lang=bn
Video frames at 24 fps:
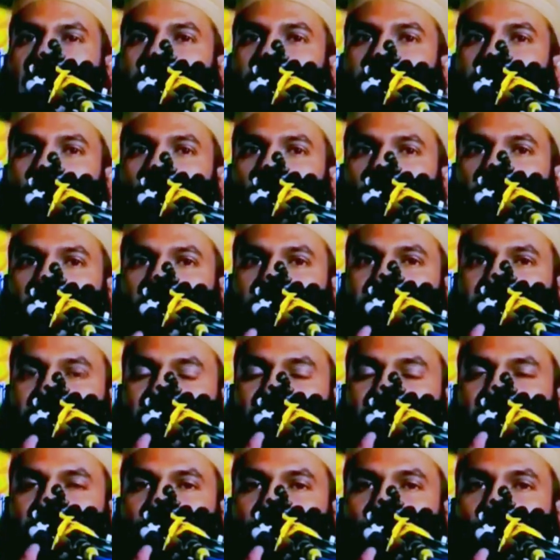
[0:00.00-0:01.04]
আব্দুল ইবনে
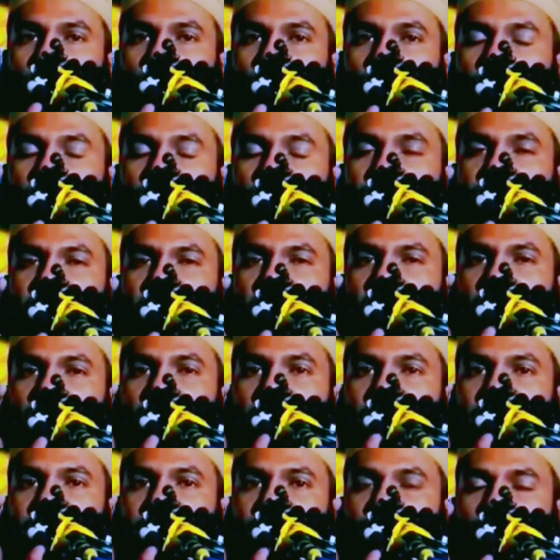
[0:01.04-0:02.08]
মাসুদ বলছেন
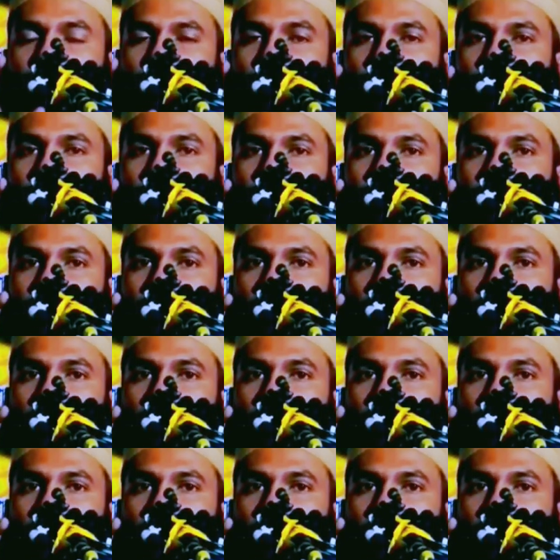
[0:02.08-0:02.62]
ভাই শোনো